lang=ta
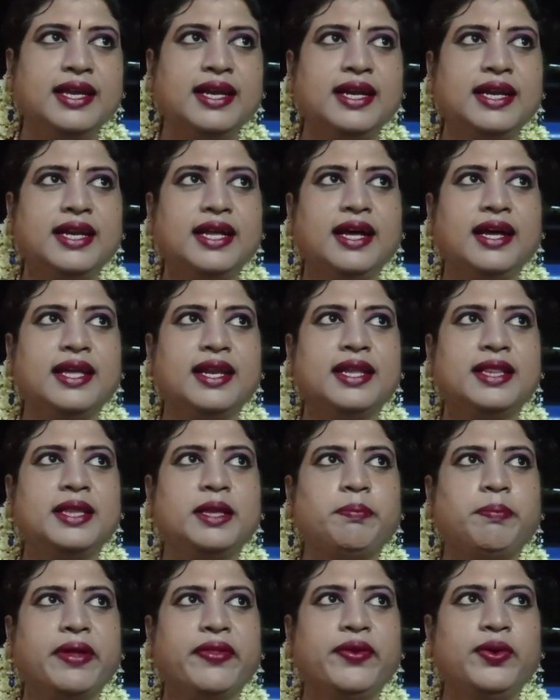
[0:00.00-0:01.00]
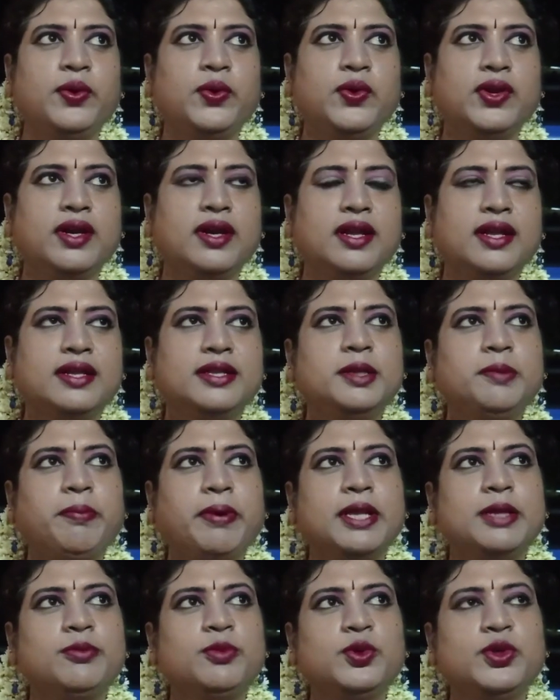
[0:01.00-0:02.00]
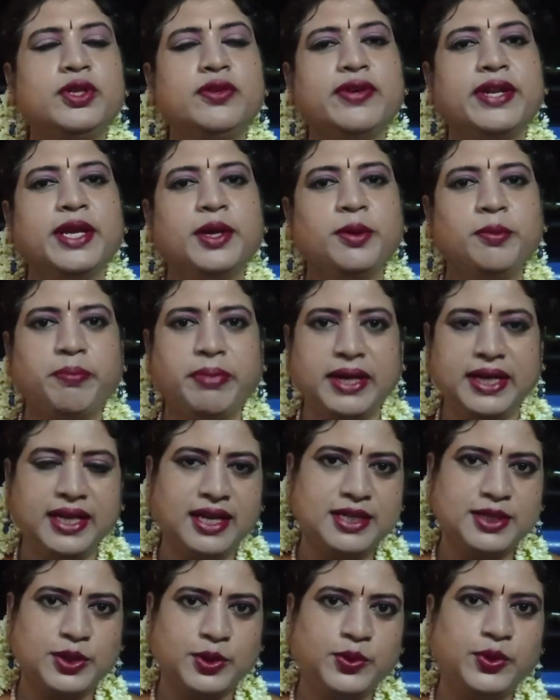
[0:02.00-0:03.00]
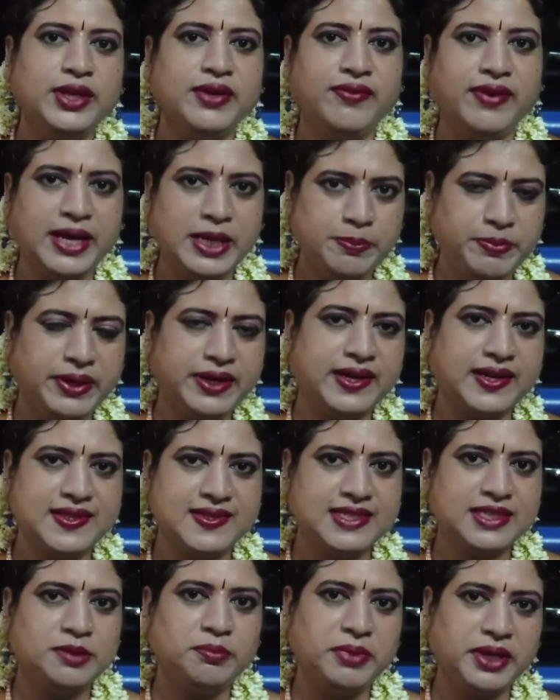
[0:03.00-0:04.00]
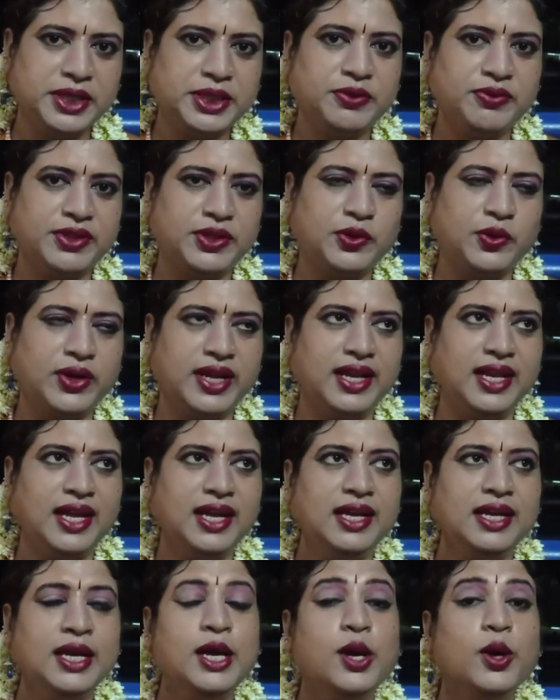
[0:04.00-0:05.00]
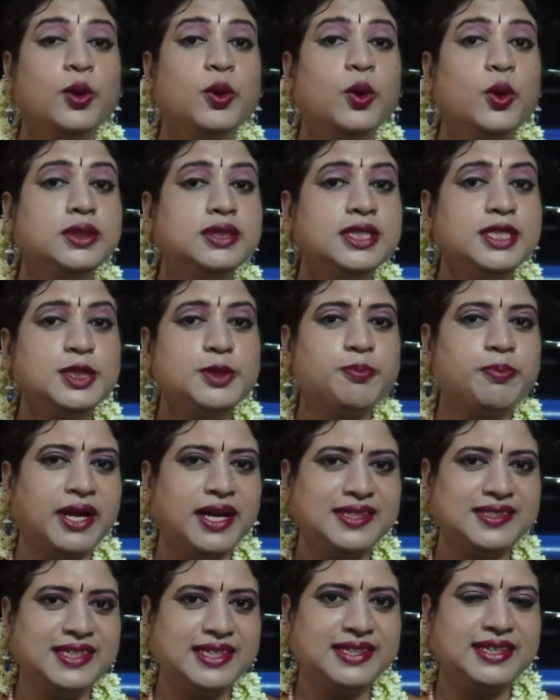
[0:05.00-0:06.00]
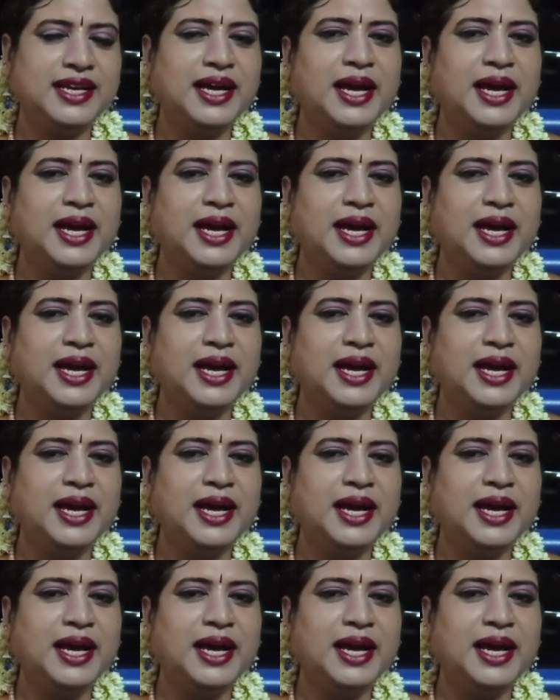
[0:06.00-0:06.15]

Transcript: இரண்டாயிரத்தி பதினொன்றுலேருந்து பதிமூன்று வரைக்கும் பணியாற்றக்கூடிய வாய்ப்பு கிடைச்சது மருத்துவத்துறையில் கோஷிஸ் ப்ராஜெக்ட்